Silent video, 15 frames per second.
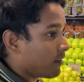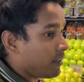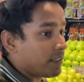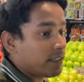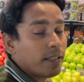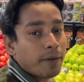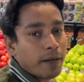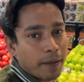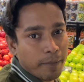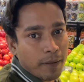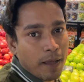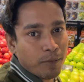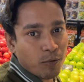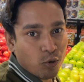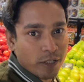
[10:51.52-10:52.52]
इतने बड़े एप्पल आप
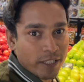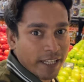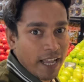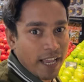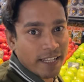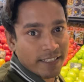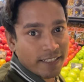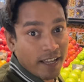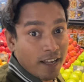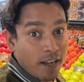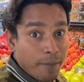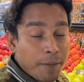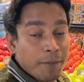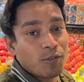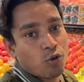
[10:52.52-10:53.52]
लोगों ने देखा कि नहीं देखा
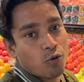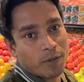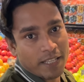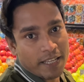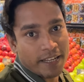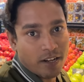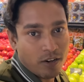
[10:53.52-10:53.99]
कमेंट में जरूर बताइएगा